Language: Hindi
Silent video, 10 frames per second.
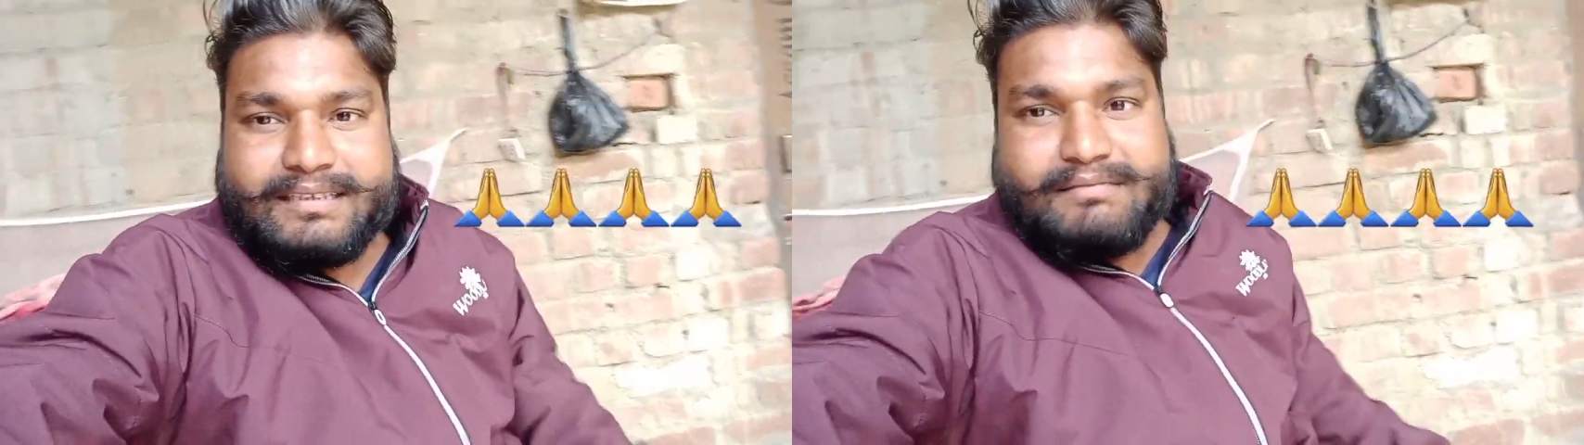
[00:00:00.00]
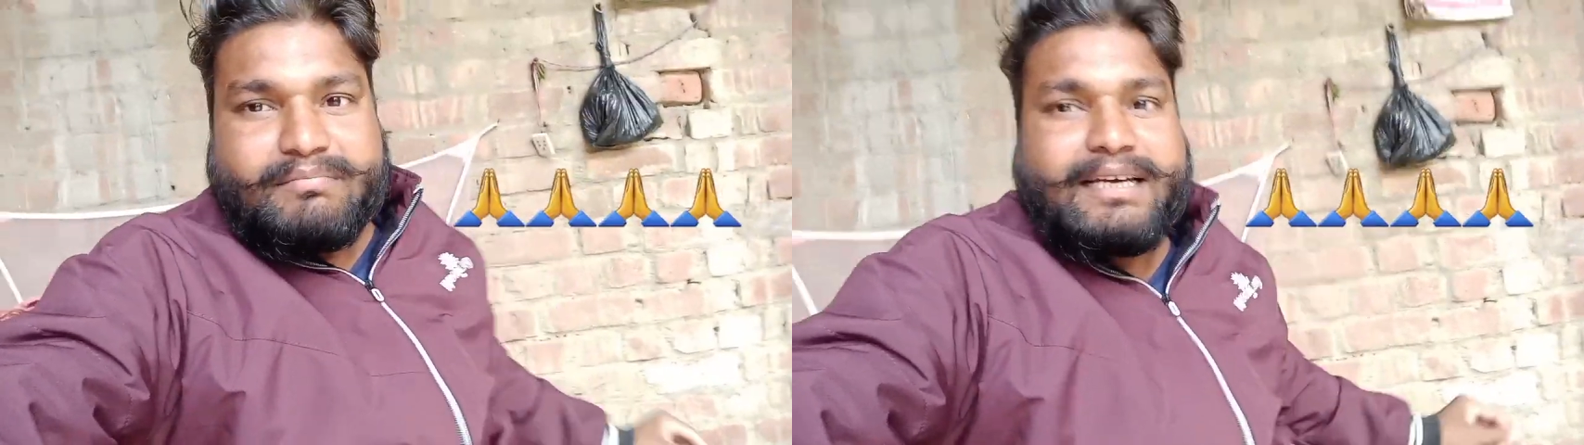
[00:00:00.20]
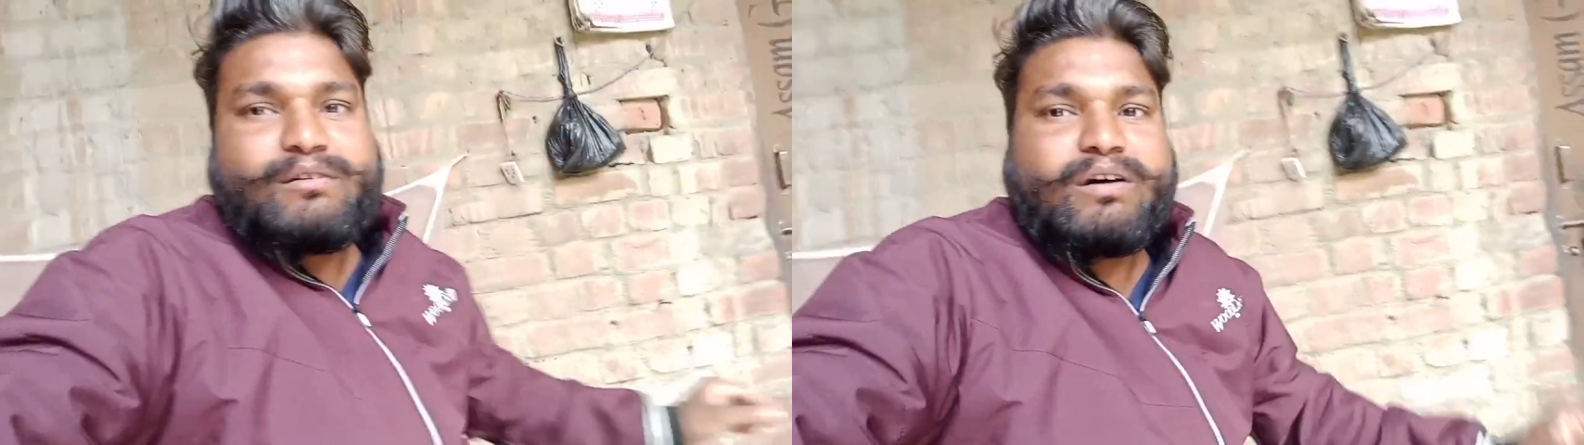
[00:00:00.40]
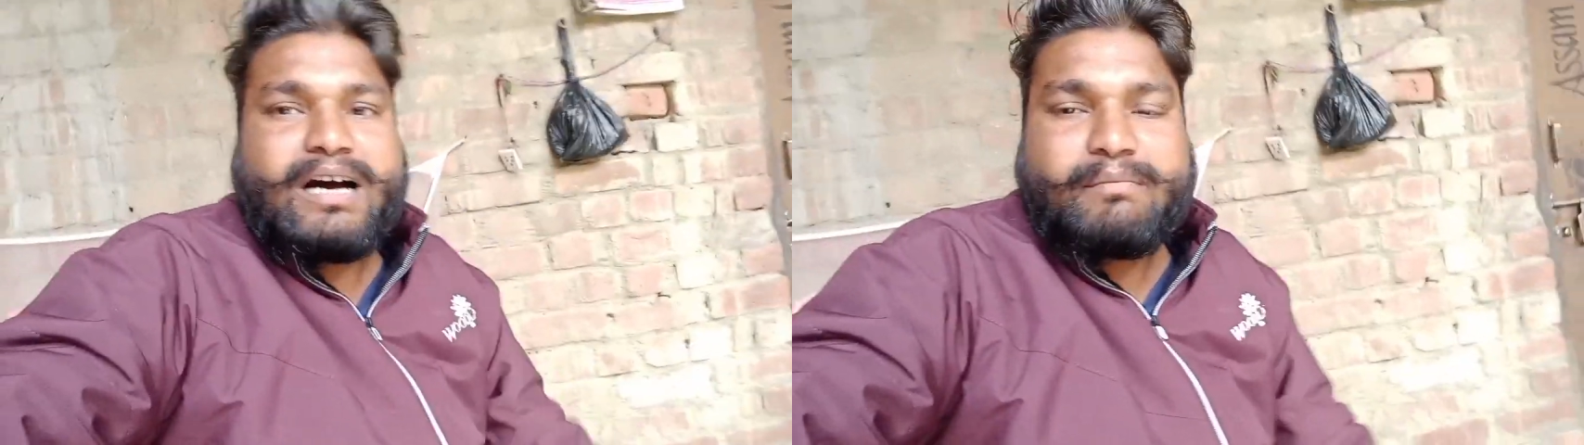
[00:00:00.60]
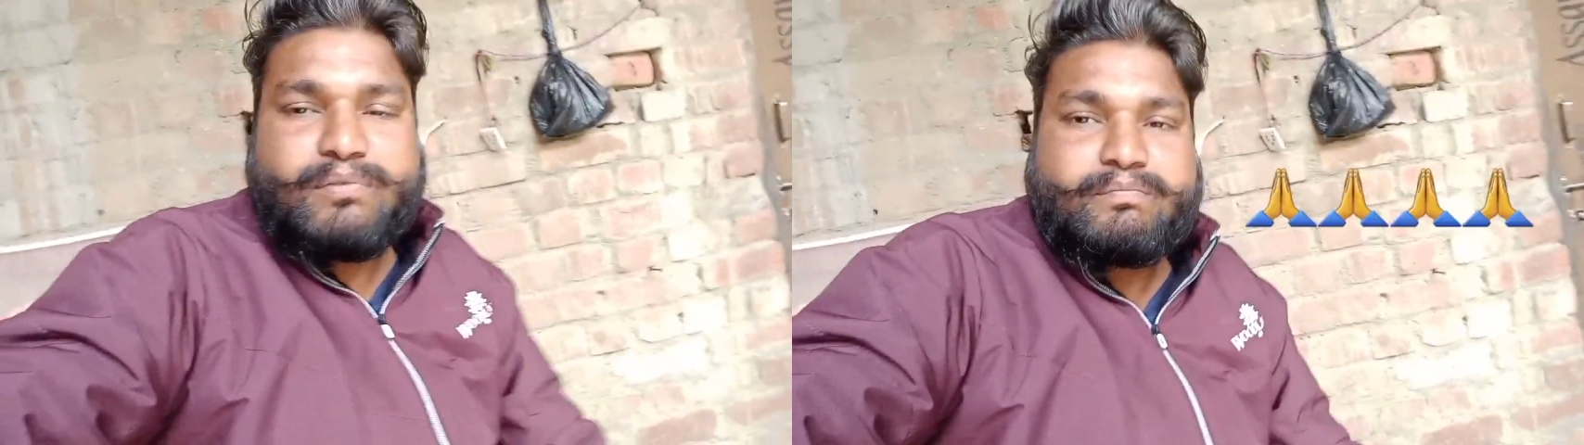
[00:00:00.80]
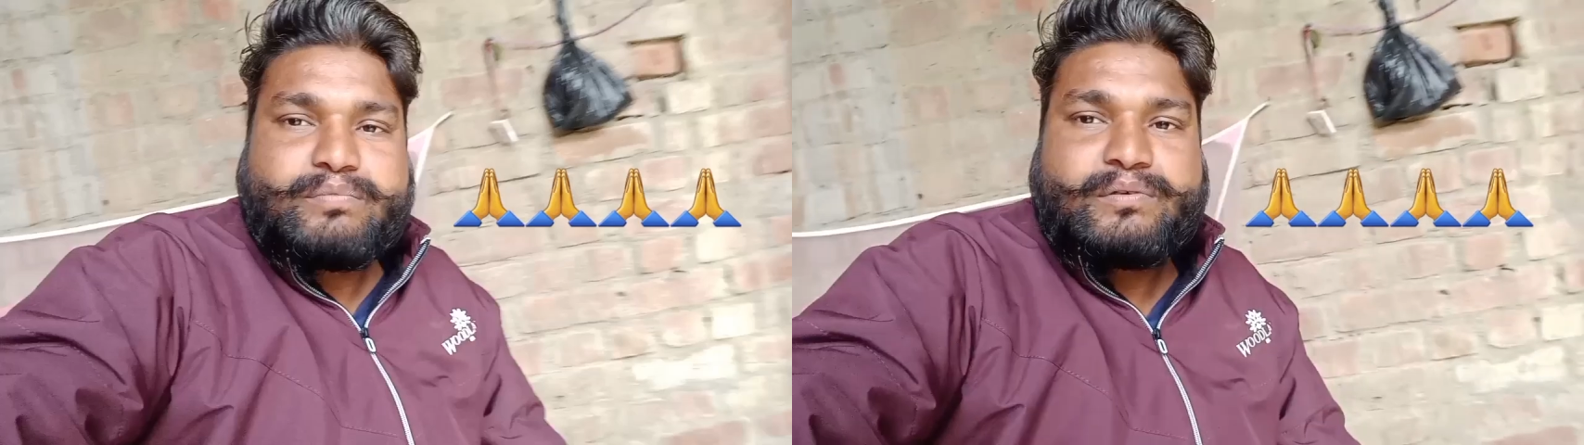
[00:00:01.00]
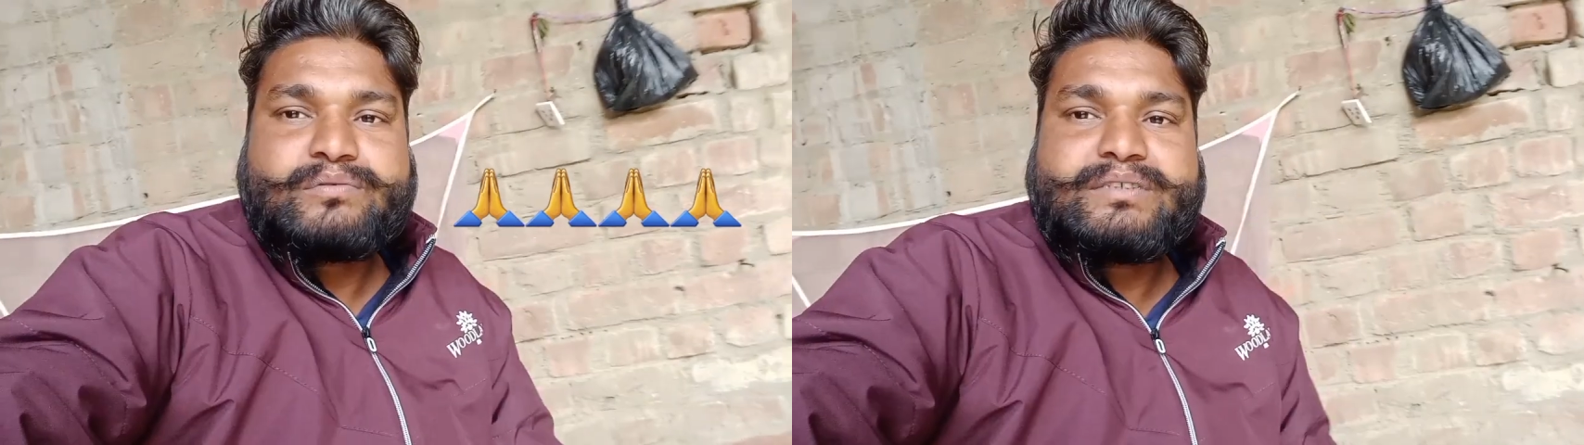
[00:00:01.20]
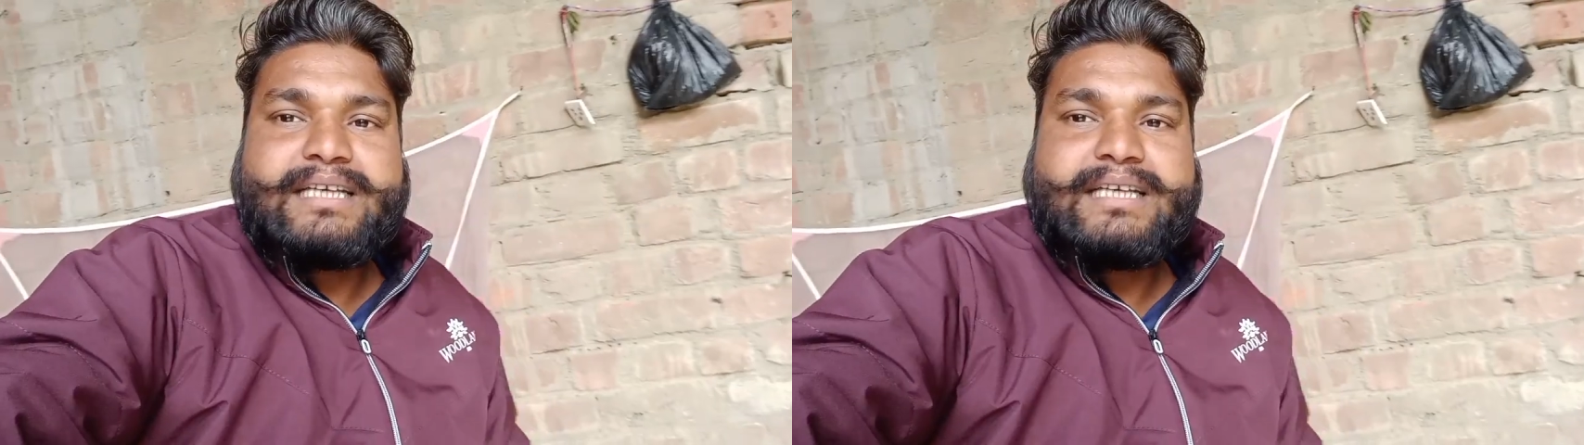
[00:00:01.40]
कि मैं वहाँ पर पहुँच